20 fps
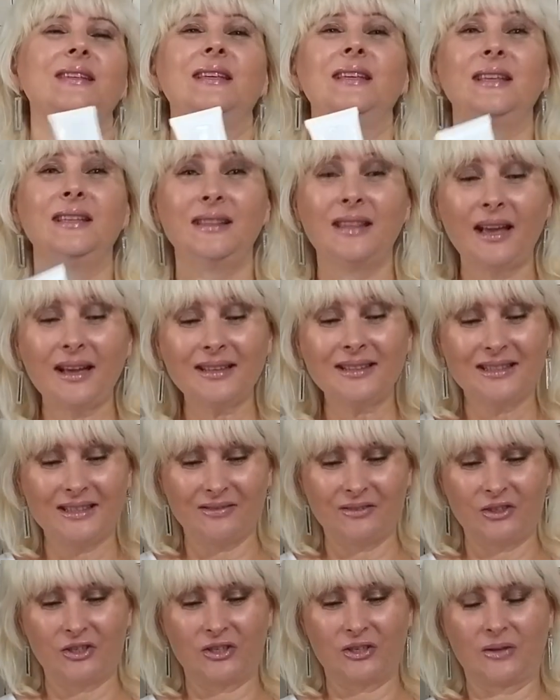Итак,
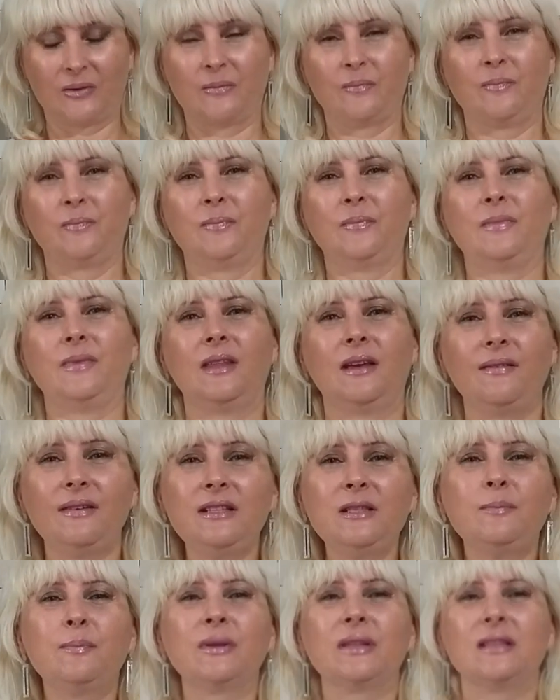девочки,
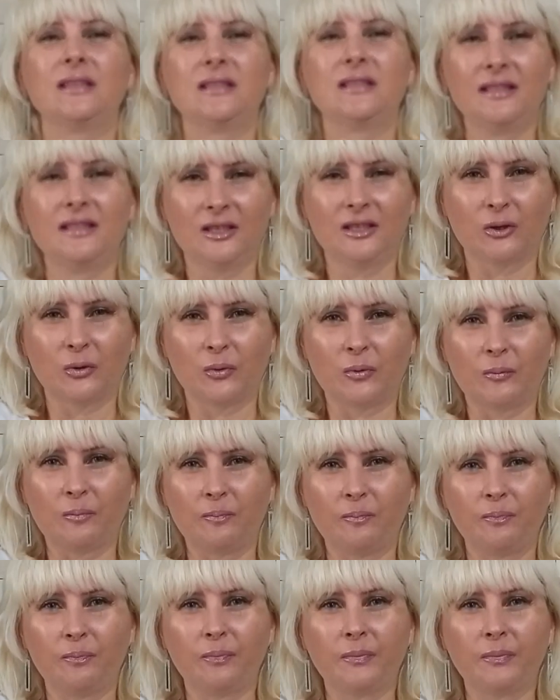давайте протестируем.